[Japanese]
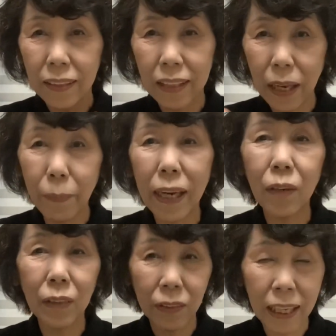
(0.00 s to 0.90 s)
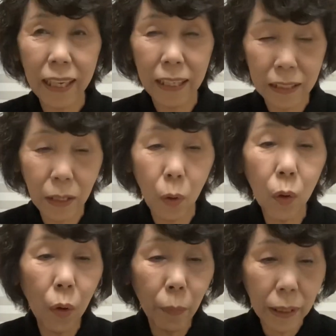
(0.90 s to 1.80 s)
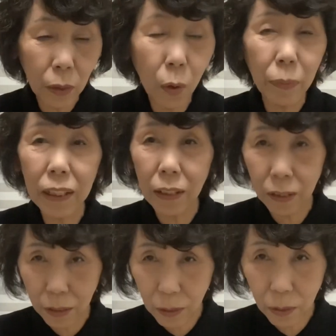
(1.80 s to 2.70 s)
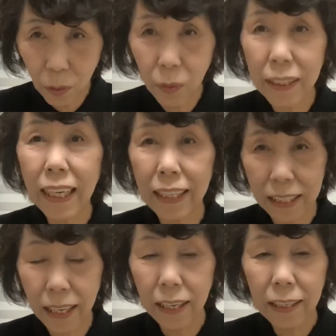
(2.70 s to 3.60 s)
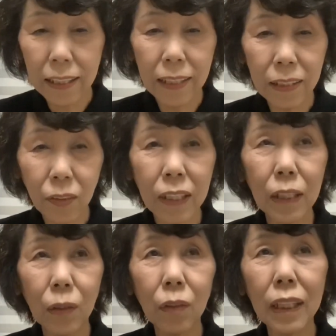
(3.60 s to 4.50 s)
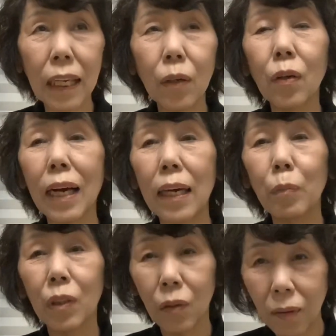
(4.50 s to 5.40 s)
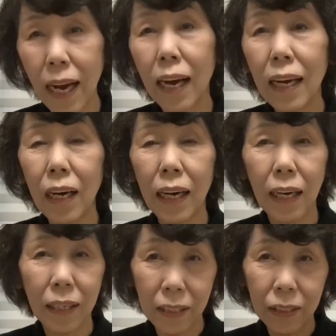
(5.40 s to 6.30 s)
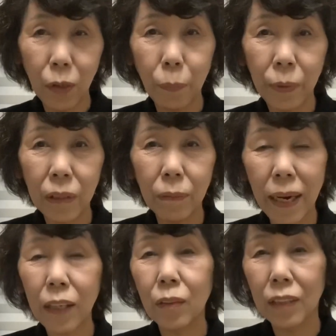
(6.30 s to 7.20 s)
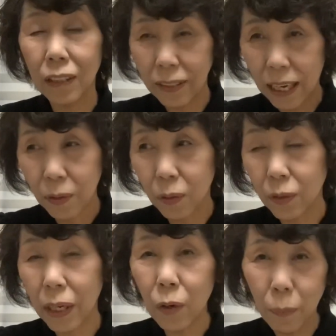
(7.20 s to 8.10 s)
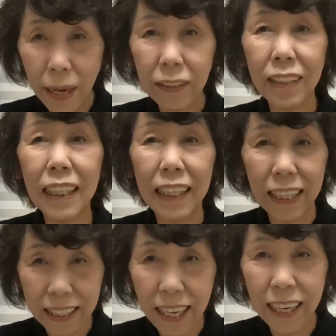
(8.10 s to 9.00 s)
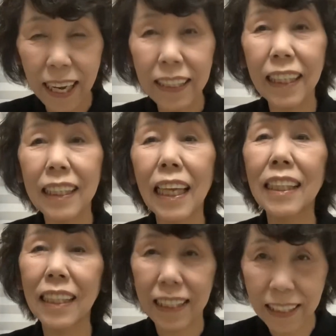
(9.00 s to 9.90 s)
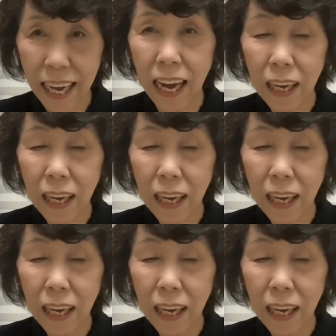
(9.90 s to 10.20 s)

デイバッグの中にお米と水トを入れて、えそしてその他のお買い物はあショッピングバッグあのエコバッグに入れて帰ってきたんですが